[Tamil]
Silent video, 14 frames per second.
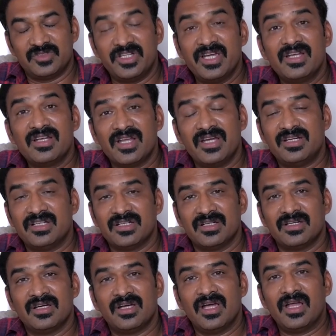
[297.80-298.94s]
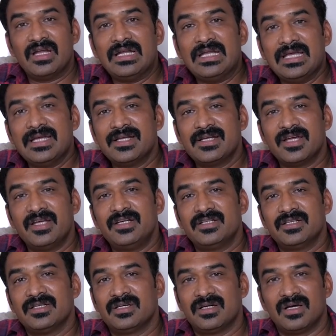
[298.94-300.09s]
டே நைட்டுங்க டே நைட்டு
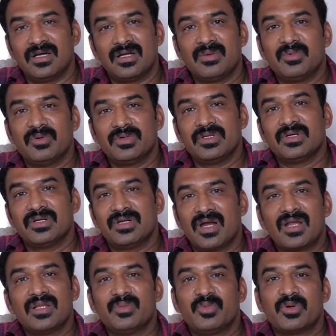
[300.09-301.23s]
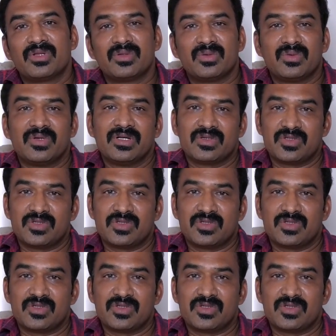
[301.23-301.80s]
நம்ம வந்து நடந்து போகிறதுக்கு கூட